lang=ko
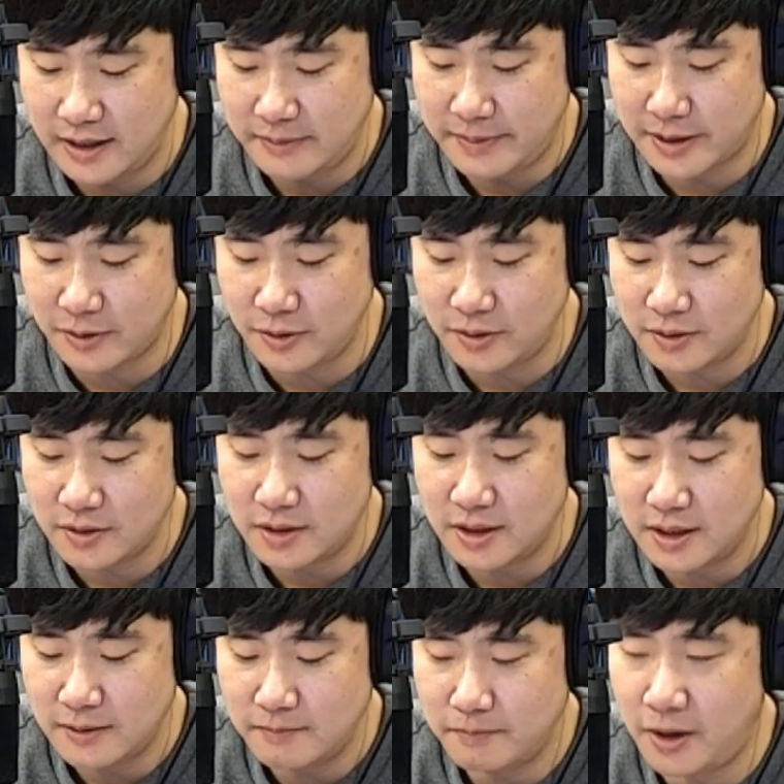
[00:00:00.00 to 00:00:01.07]
바로
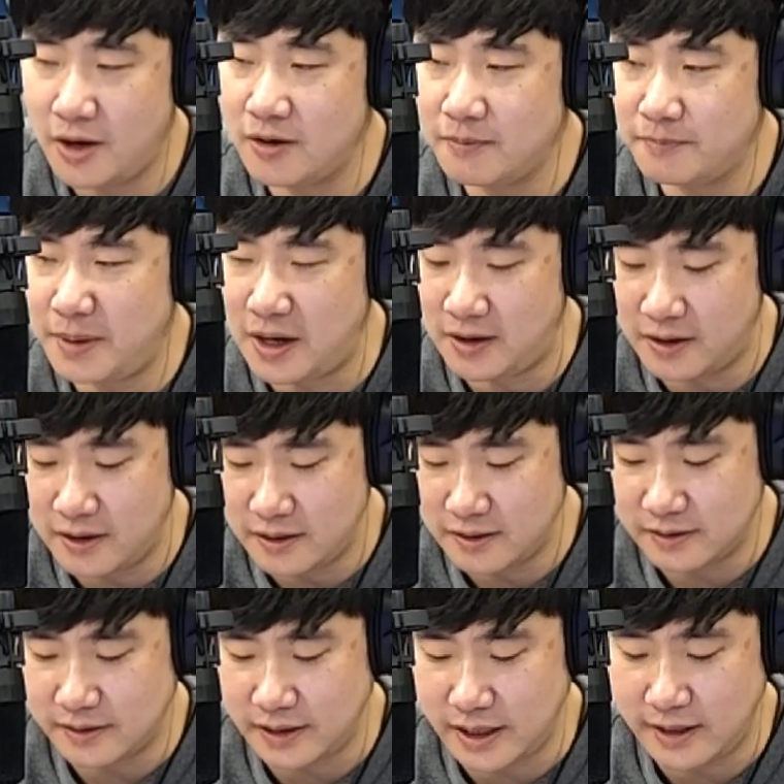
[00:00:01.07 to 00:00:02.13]
펑펑.
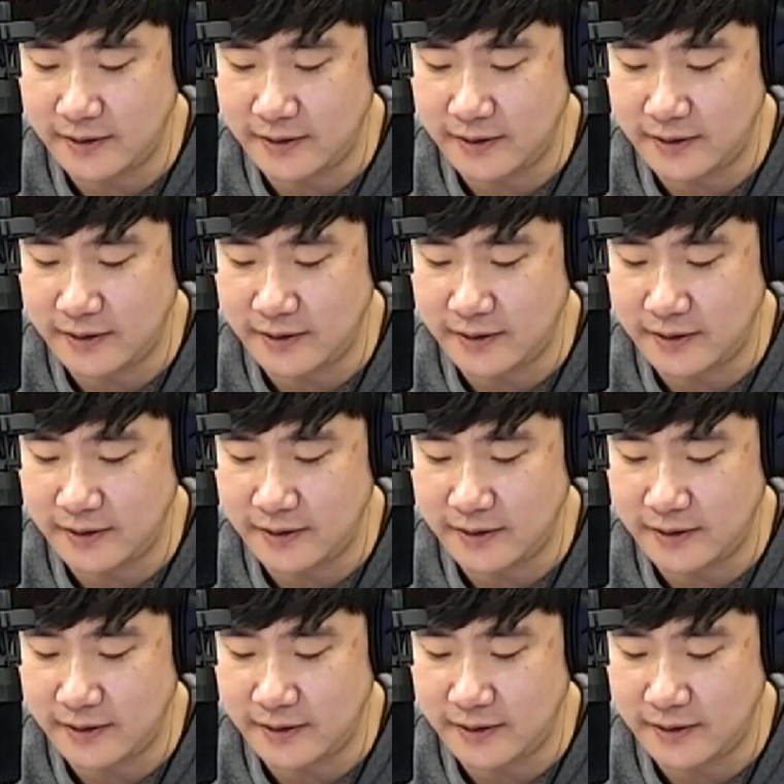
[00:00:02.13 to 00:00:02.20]
예.